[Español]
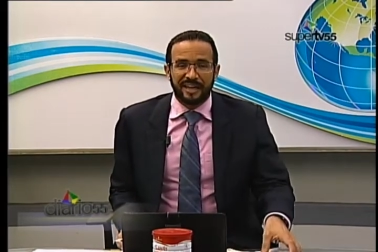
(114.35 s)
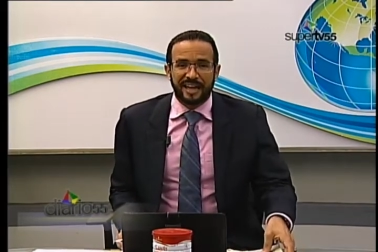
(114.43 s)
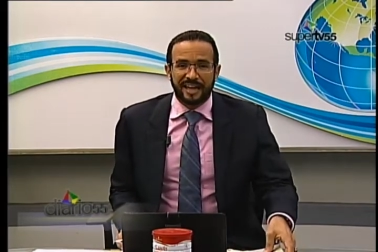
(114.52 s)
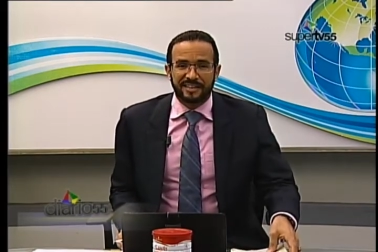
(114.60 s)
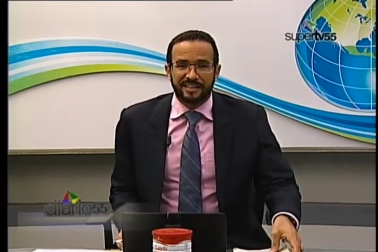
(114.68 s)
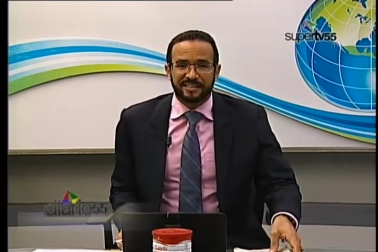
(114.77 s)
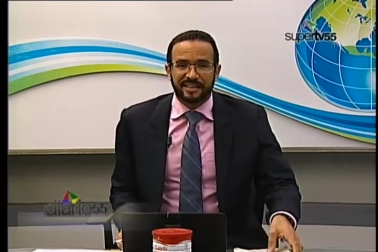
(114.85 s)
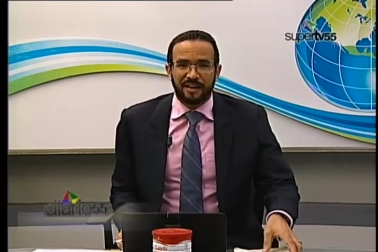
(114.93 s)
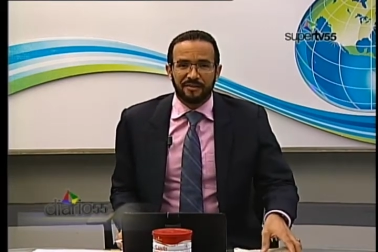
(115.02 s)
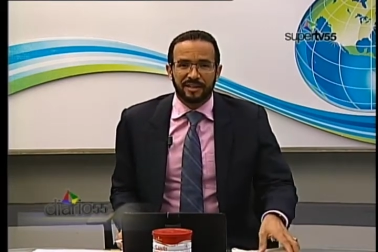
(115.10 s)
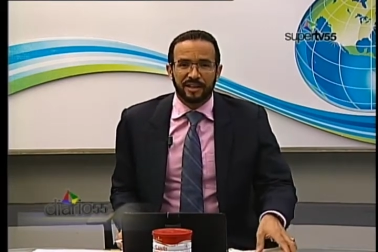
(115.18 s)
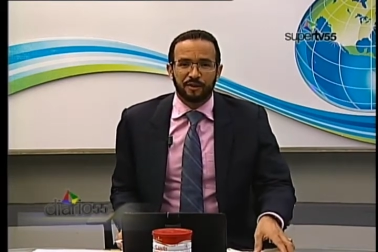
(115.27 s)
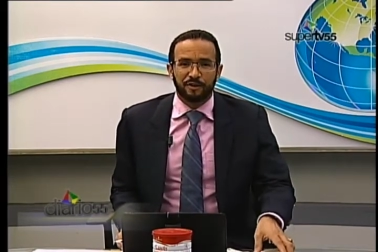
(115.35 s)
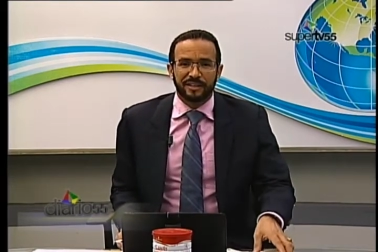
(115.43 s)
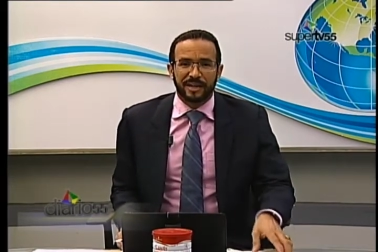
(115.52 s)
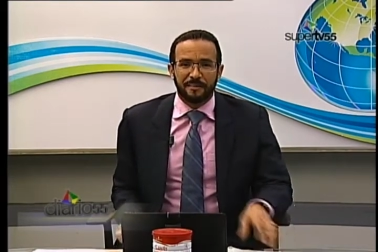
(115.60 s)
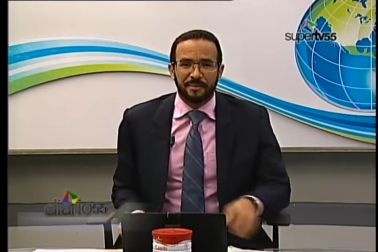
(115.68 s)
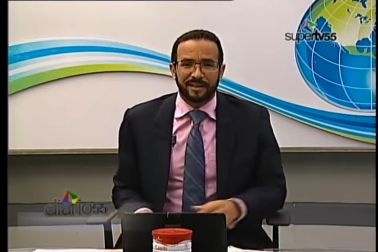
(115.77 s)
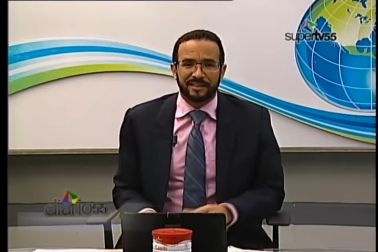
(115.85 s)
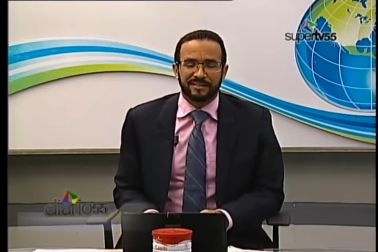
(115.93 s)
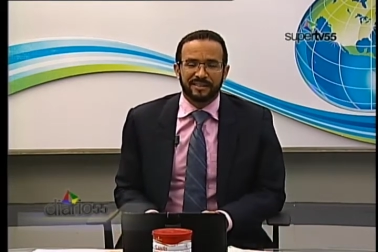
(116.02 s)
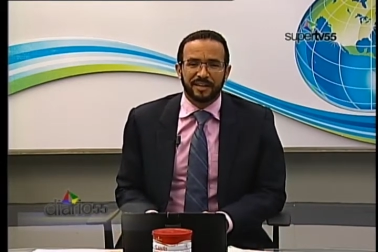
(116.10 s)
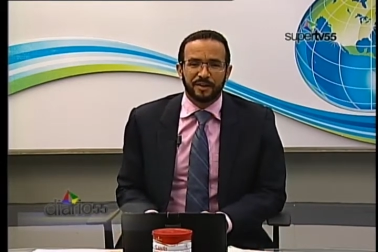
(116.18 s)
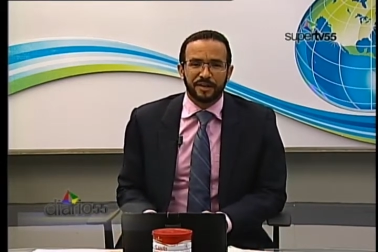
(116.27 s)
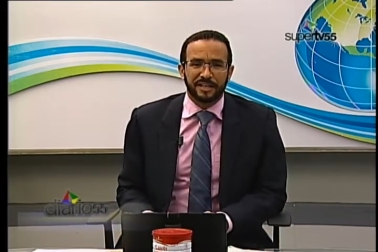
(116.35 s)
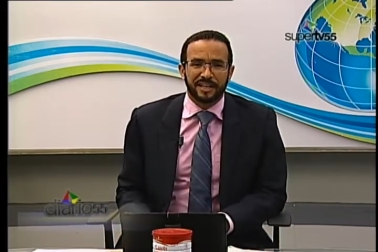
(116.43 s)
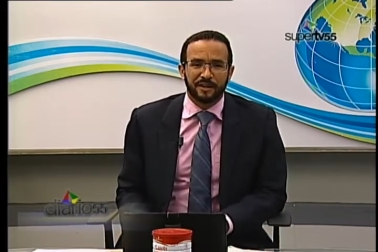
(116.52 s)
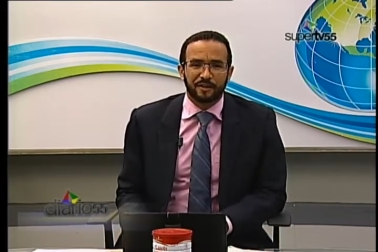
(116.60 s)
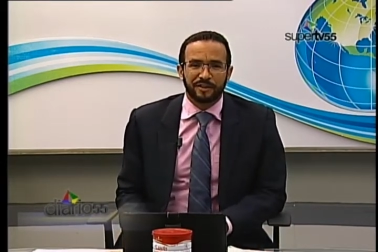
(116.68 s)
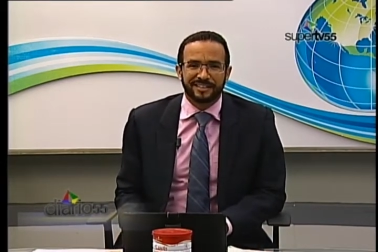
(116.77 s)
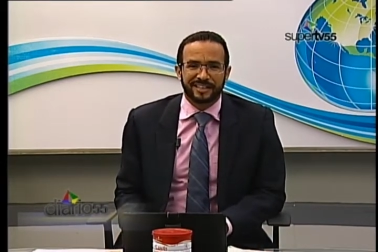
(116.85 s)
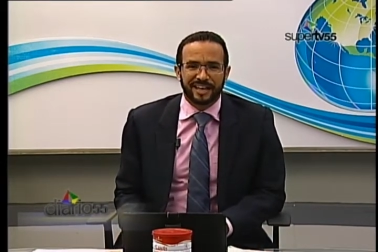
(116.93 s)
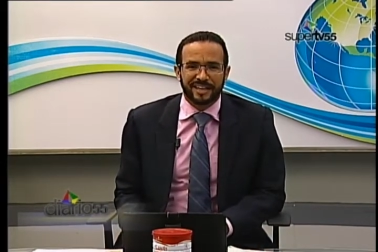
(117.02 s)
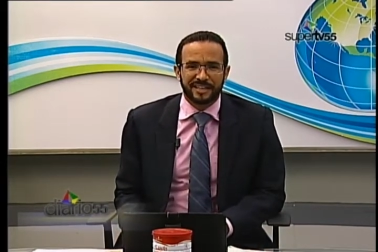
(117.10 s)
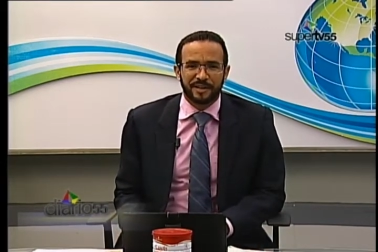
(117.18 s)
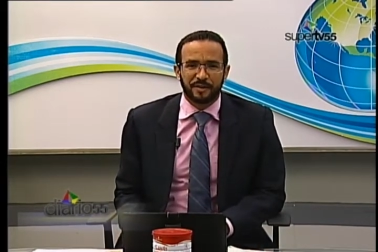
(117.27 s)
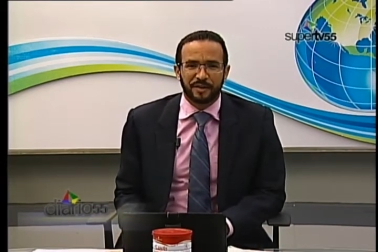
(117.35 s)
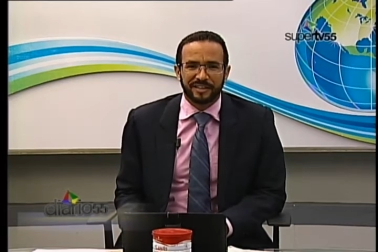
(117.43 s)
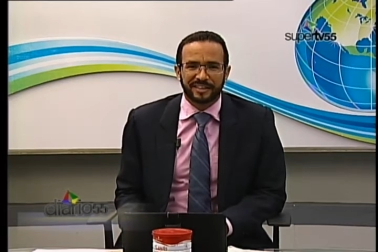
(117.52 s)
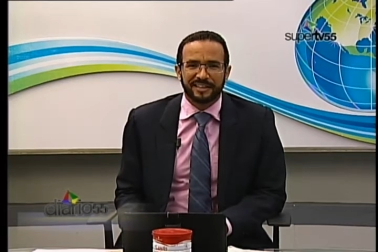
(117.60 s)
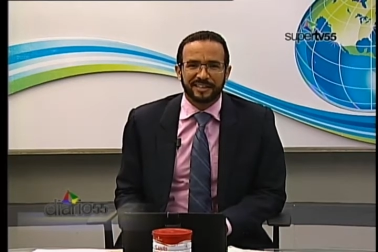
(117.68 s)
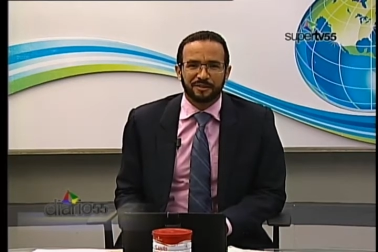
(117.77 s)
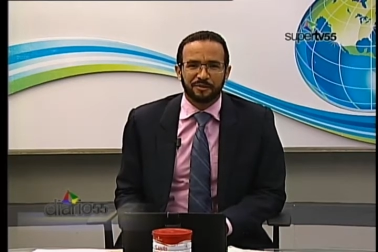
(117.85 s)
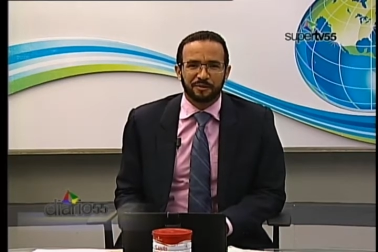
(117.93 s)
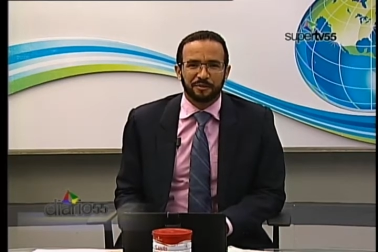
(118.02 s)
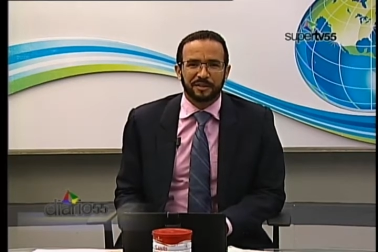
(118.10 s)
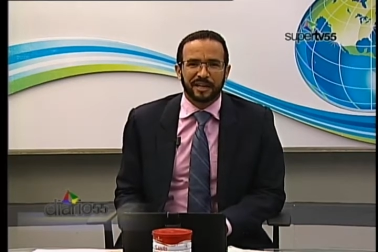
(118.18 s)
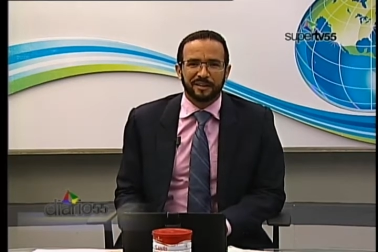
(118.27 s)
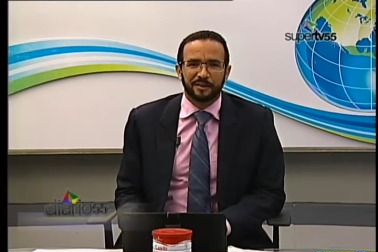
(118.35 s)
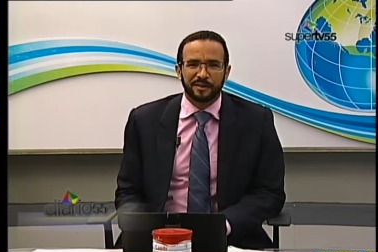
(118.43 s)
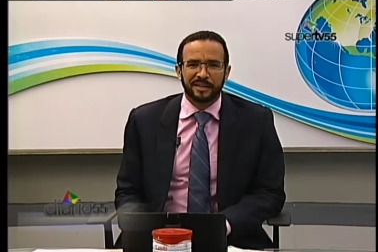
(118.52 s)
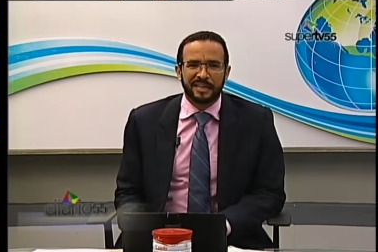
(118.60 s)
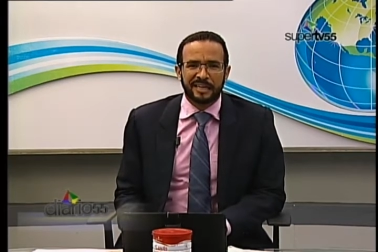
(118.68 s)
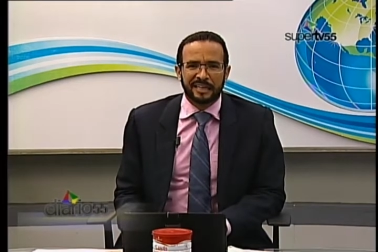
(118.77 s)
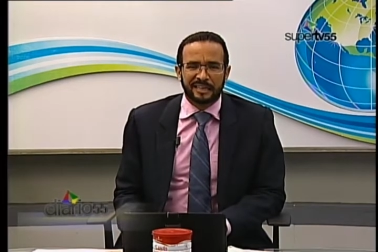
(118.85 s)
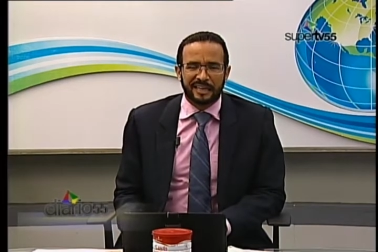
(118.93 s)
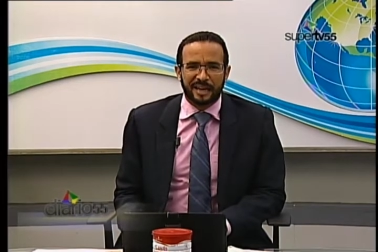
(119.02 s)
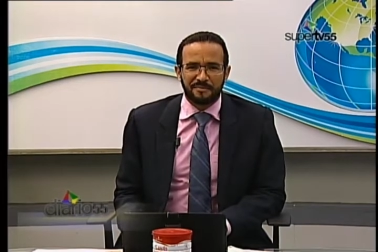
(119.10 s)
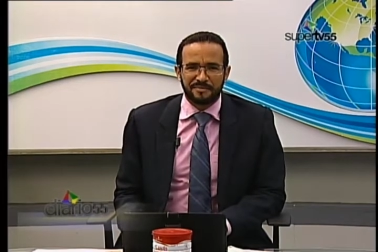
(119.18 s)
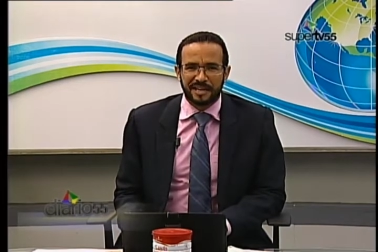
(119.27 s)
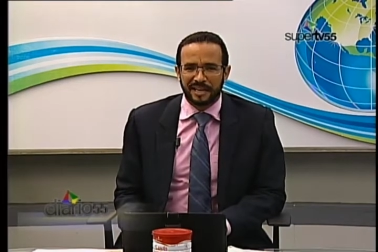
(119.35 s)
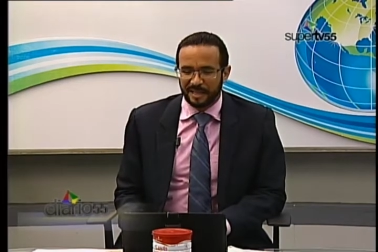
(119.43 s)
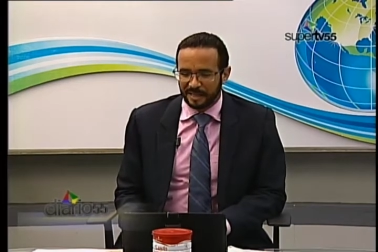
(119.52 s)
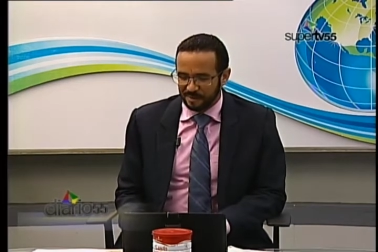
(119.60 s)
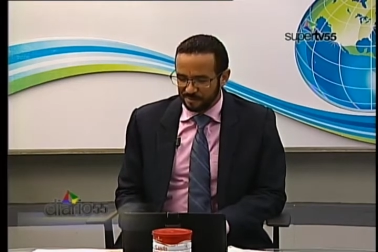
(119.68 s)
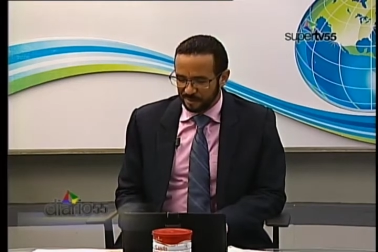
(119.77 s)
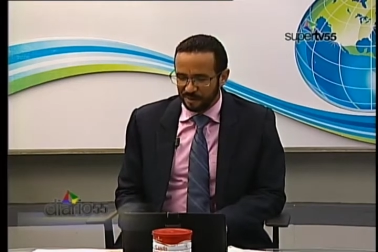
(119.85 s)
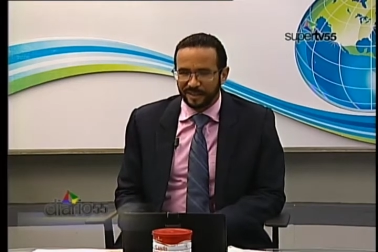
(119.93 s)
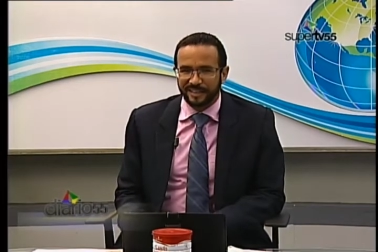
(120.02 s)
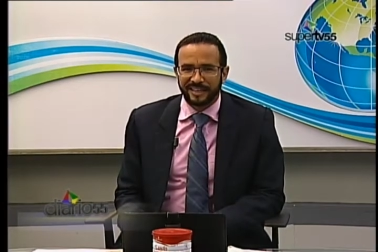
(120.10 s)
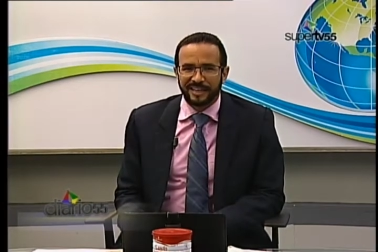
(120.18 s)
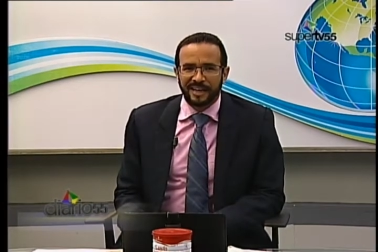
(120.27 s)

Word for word: que nadie sabe de dónde aparecieron ni de dónde se cayeron, están disfrutando de las mieles del poder.